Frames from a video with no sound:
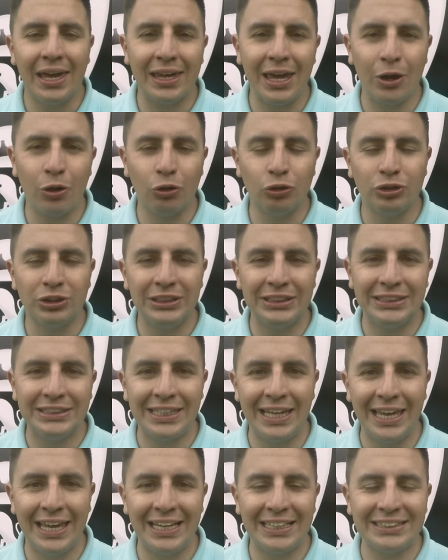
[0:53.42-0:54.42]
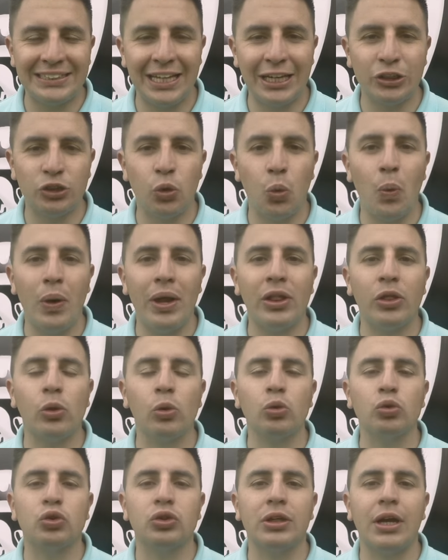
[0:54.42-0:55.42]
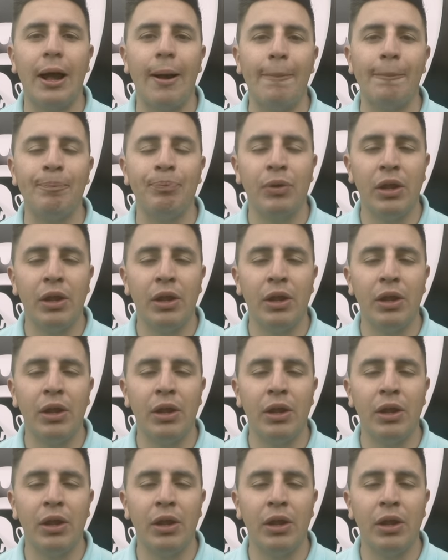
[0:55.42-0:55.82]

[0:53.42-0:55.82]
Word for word: qué consiste esta Juventus Camp.